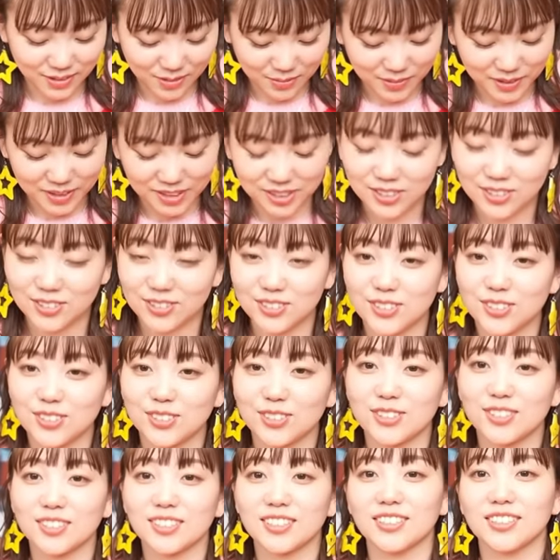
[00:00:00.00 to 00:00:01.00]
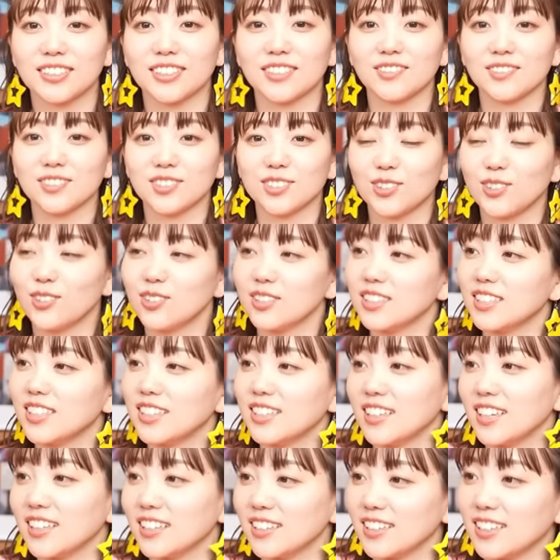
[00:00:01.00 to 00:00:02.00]
ごめん、集中すぎて無言に
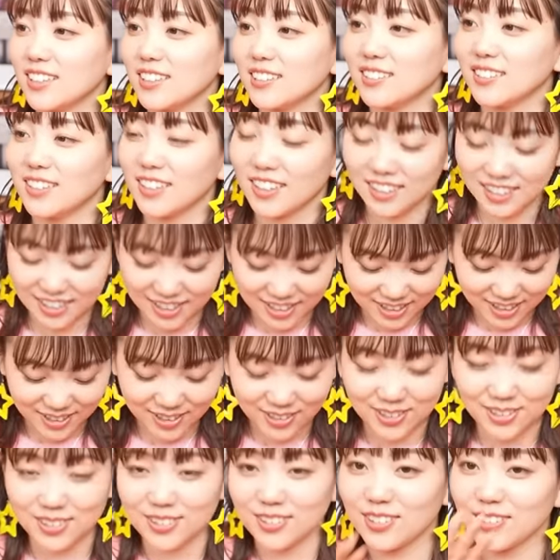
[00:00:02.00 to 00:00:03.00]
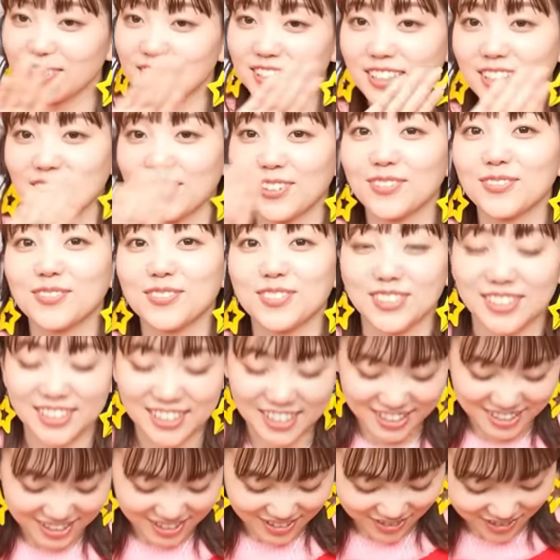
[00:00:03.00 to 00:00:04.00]
なってるから、いろいろテロップ入
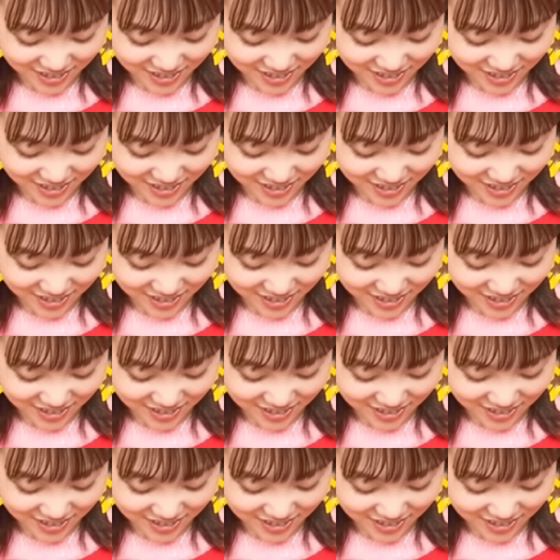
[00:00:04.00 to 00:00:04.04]
れて